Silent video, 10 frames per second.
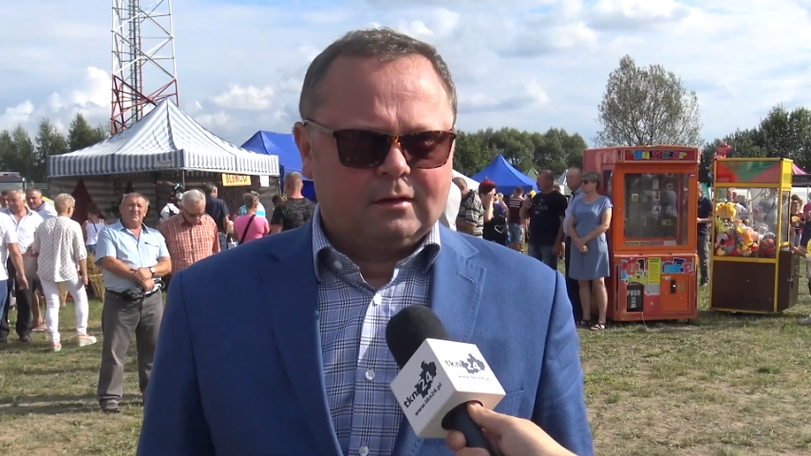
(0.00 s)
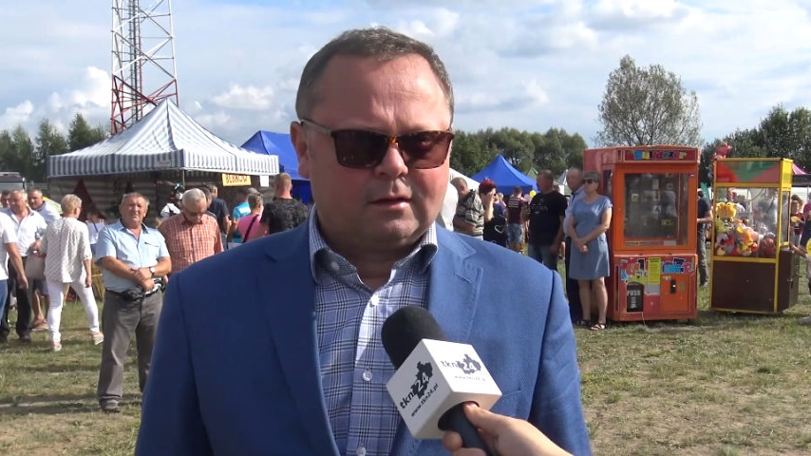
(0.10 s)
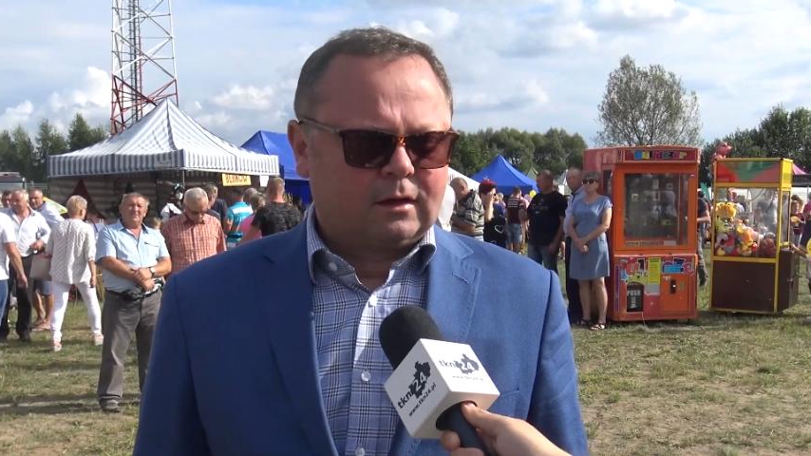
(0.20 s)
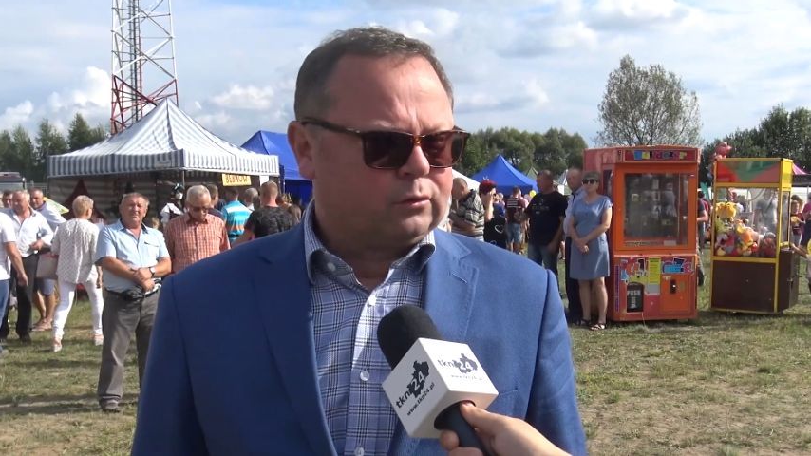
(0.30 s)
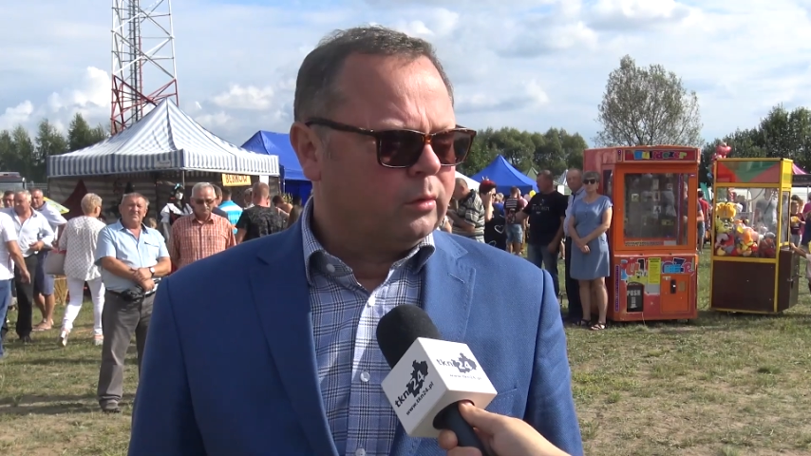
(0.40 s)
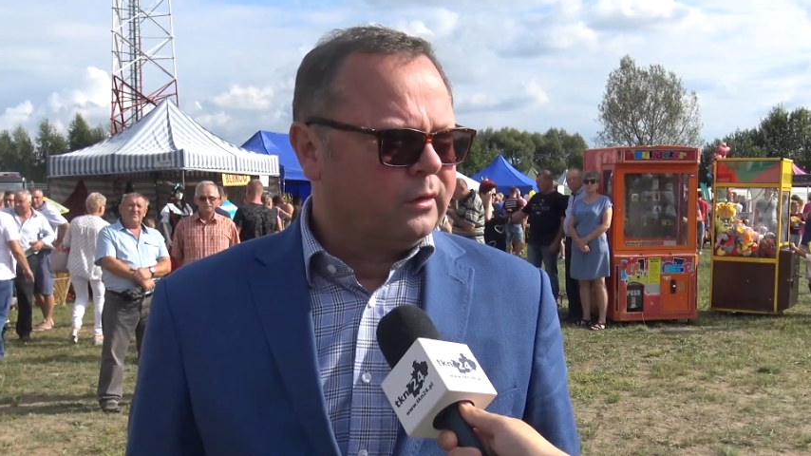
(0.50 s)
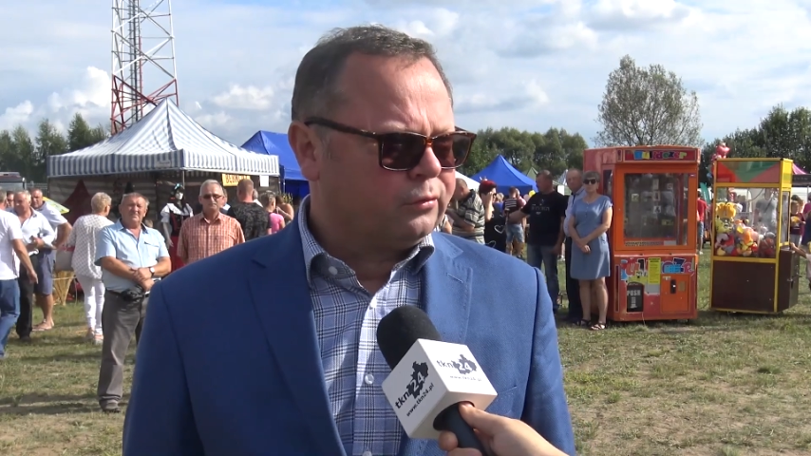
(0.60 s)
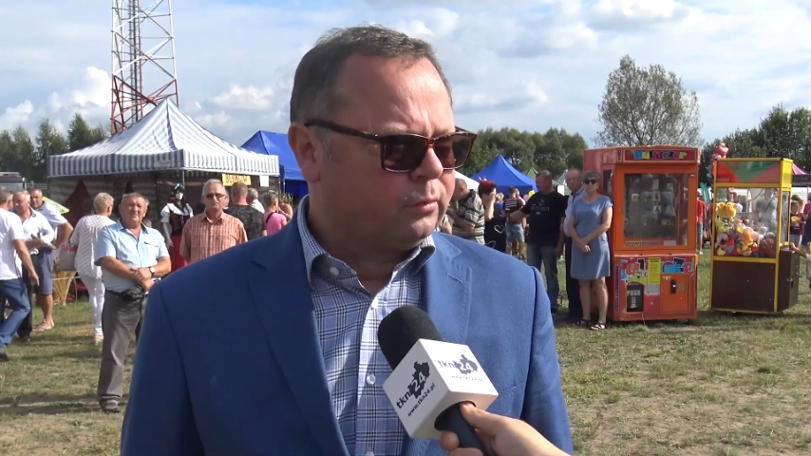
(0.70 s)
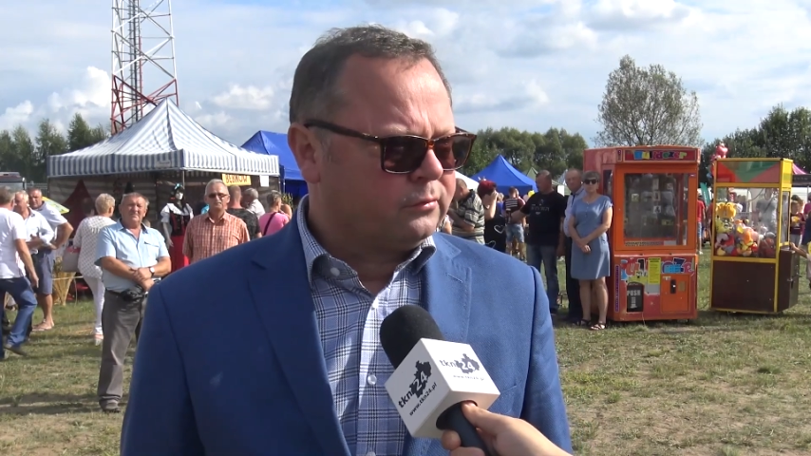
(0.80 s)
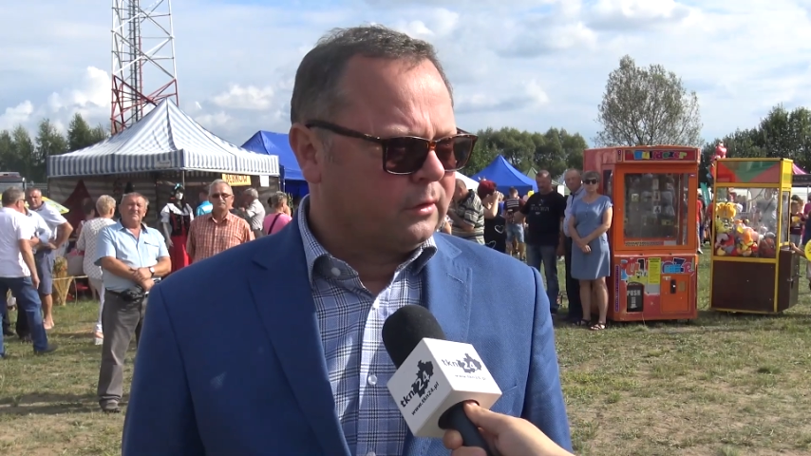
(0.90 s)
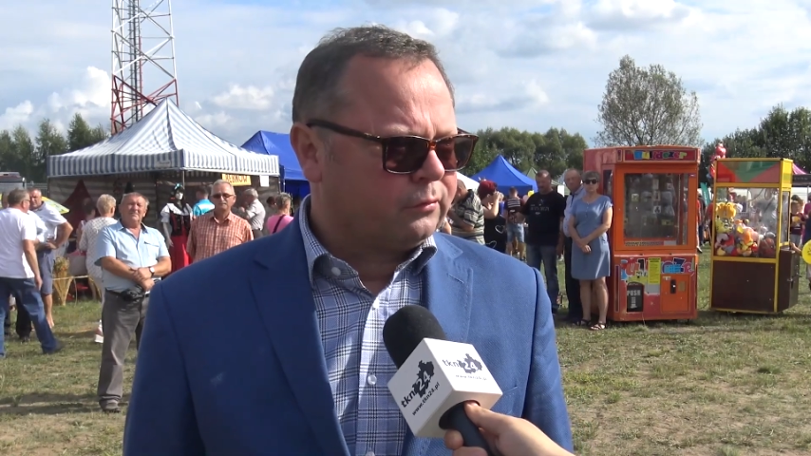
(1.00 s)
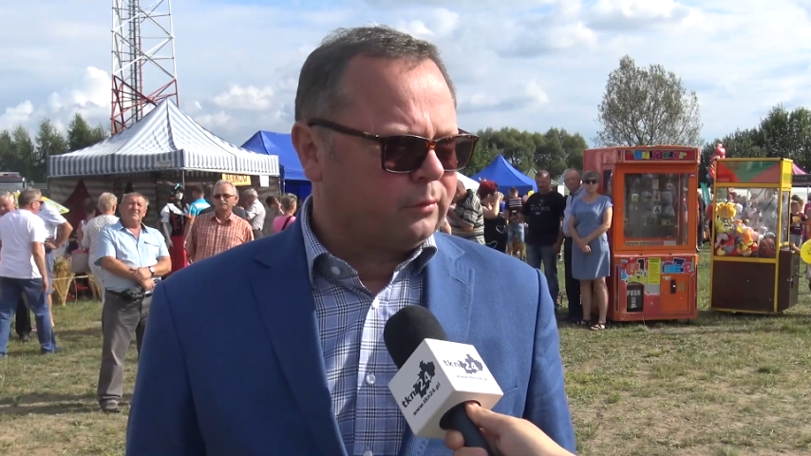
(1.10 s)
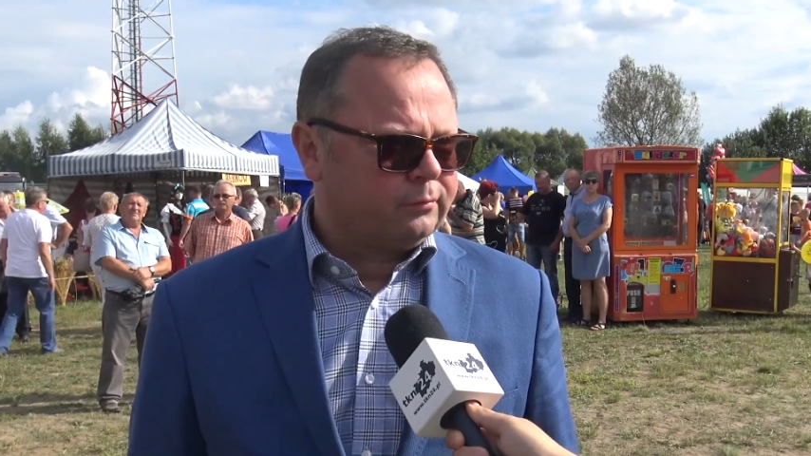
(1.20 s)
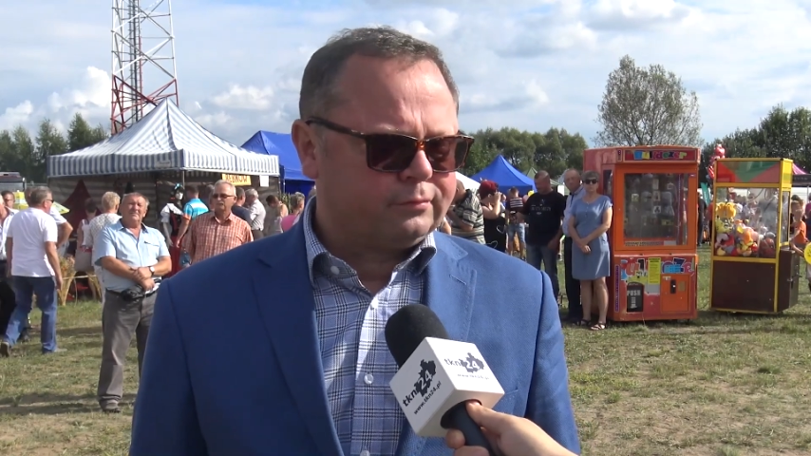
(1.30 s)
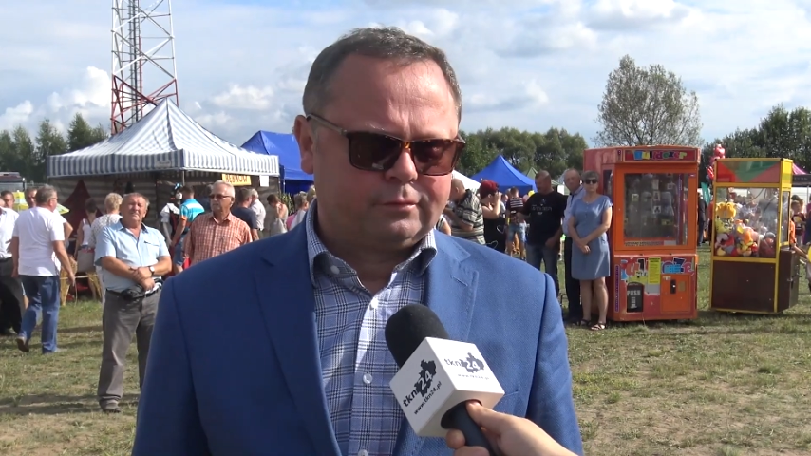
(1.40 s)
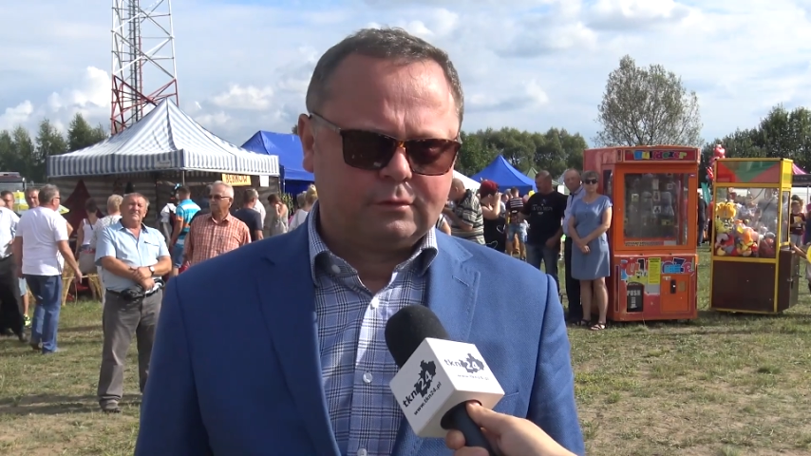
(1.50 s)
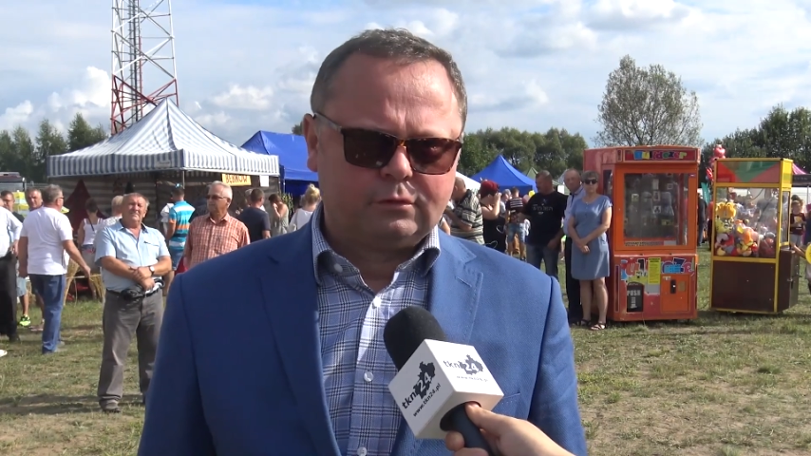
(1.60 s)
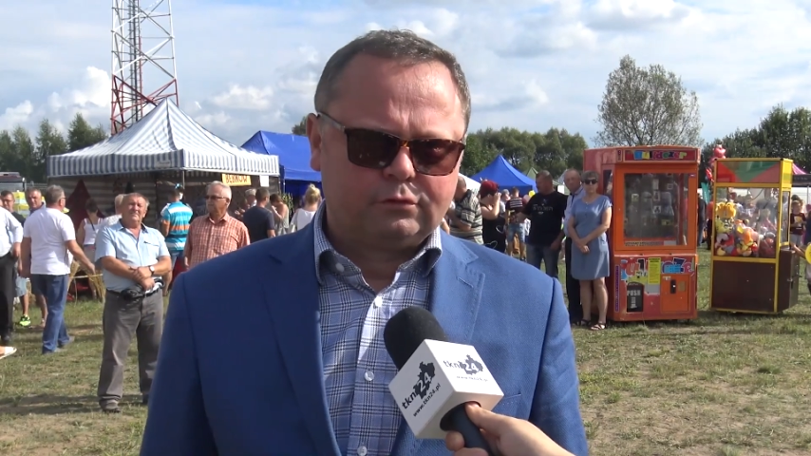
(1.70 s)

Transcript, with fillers: Gratuluję sukcesów,